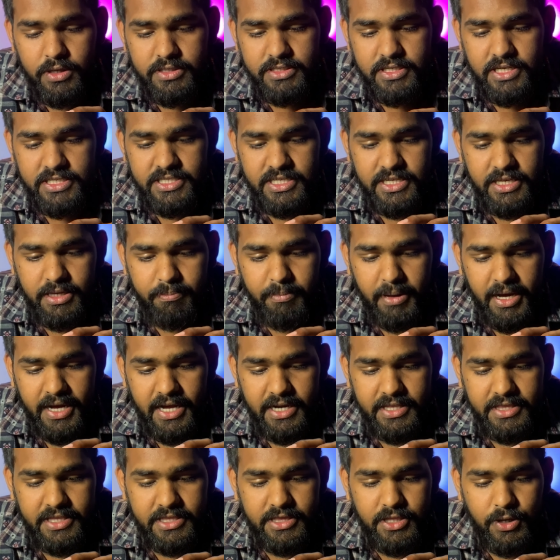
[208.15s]
जैसे कि मैं
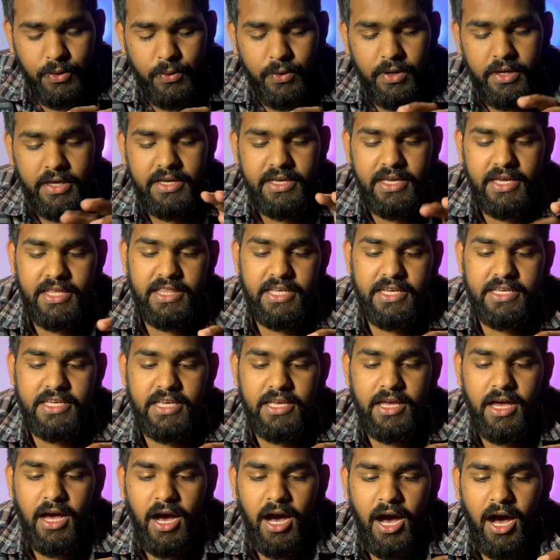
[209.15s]
कर देता हूँ ये
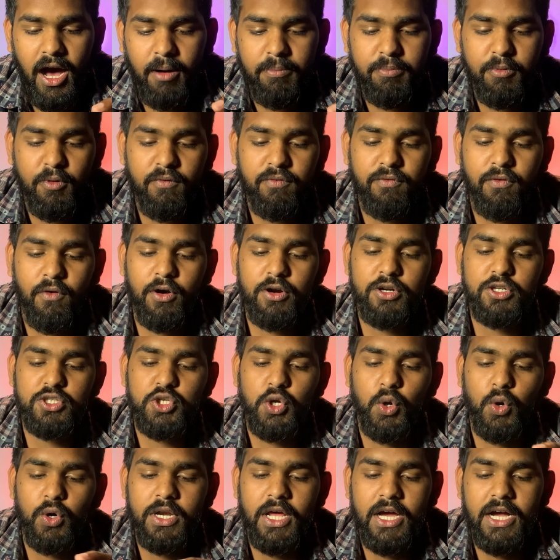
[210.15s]
देखिए आपको फोन
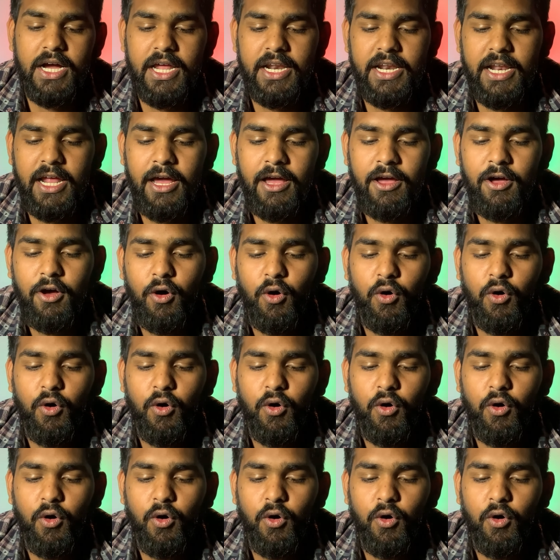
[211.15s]
छोटा करना है